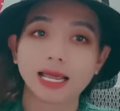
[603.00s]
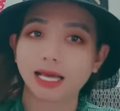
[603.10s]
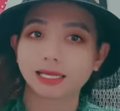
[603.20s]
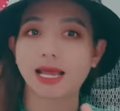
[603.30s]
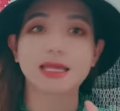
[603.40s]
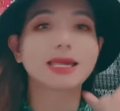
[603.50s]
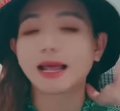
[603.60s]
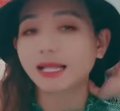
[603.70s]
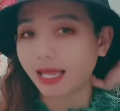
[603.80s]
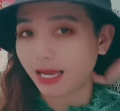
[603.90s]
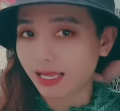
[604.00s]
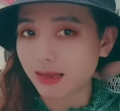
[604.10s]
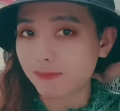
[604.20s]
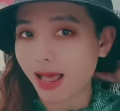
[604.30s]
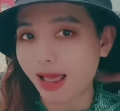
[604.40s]
liền tẩy trắng liền hay
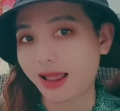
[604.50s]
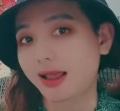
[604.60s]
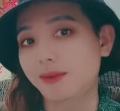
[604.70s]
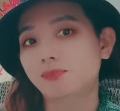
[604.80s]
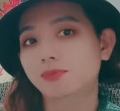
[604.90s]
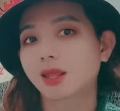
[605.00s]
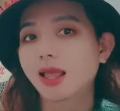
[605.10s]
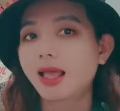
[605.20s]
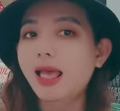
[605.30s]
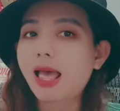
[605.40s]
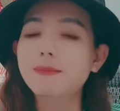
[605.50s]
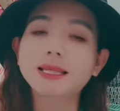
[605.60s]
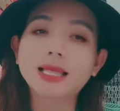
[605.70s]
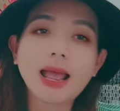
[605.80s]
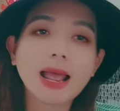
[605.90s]
gì bà hả
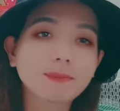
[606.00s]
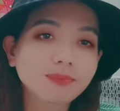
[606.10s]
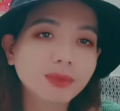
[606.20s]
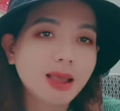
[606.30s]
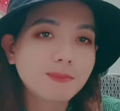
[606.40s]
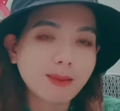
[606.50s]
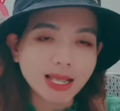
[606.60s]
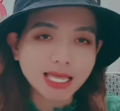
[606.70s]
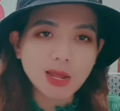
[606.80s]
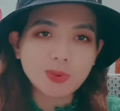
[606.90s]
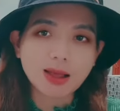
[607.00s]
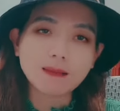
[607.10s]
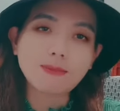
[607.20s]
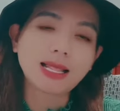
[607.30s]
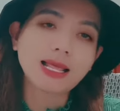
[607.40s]
bà tám mà bà kêu là
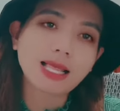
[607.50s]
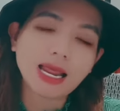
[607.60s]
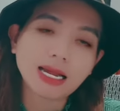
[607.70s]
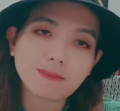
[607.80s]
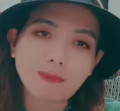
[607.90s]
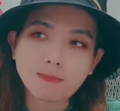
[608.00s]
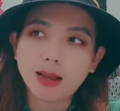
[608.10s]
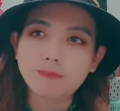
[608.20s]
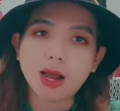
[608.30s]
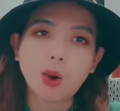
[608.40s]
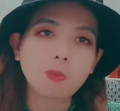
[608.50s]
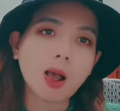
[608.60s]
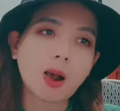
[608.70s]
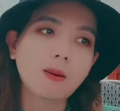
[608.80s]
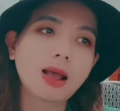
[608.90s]
các bà le le đó bà bà, bà ủng
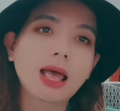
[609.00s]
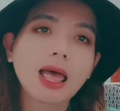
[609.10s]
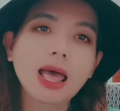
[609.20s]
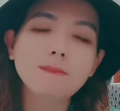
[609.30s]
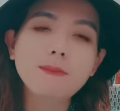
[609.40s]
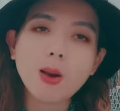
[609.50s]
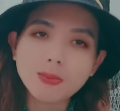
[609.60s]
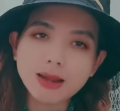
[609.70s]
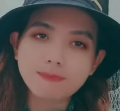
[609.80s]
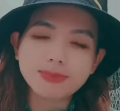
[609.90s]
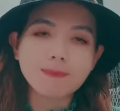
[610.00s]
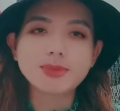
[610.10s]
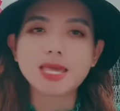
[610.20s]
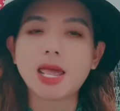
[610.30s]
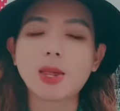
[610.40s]
hộ à bốn năm
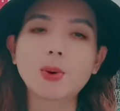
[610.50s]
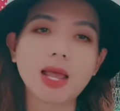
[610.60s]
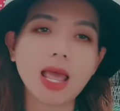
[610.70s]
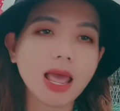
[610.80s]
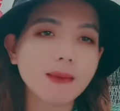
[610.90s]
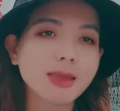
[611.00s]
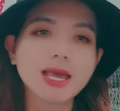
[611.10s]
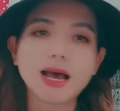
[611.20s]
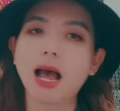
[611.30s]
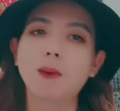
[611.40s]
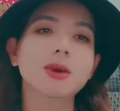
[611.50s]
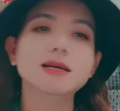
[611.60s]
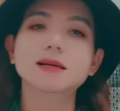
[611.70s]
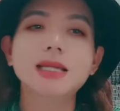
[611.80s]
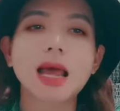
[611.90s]
trăm triệu rồi ha bây giờ không có
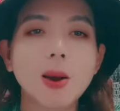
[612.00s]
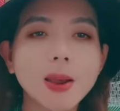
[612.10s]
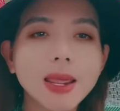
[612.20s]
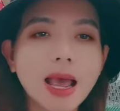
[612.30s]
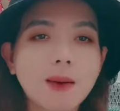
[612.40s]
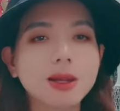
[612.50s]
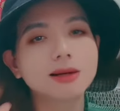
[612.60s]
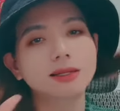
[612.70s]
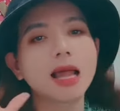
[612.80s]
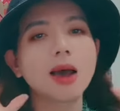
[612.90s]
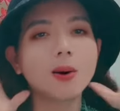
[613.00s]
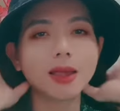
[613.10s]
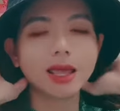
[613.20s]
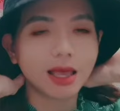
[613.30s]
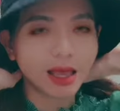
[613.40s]
được nói không có được
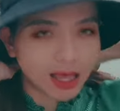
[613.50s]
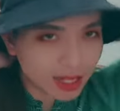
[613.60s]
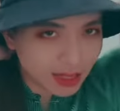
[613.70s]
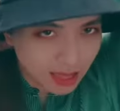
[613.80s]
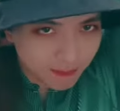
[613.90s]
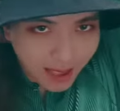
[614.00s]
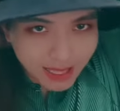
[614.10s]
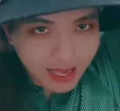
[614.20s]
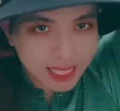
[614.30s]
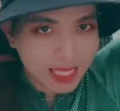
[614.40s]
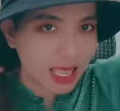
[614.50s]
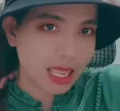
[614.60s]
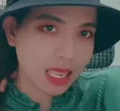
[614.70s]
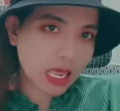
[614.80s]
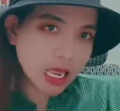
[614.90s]
nói à, tới bà le
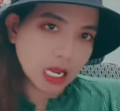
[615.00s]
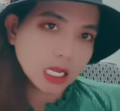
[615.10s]
le